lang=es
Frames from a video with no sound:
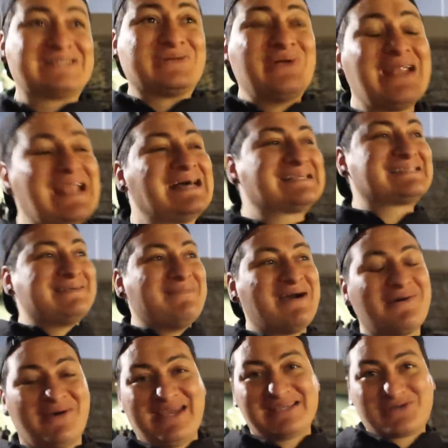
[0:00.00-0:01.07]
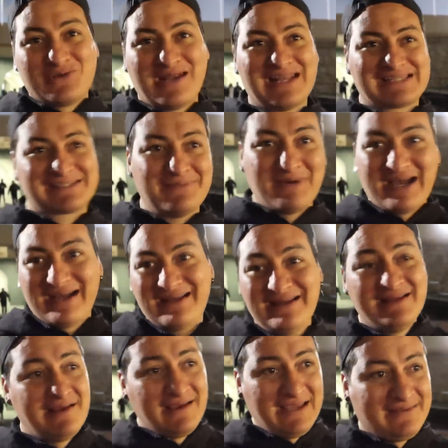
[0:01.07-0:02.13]
Es una lástima, güey, es una lástima
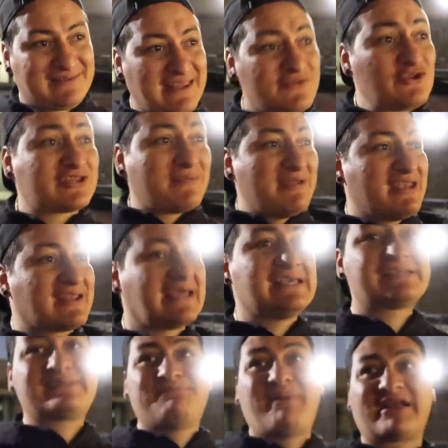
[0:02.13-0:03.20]
Entiendo también que es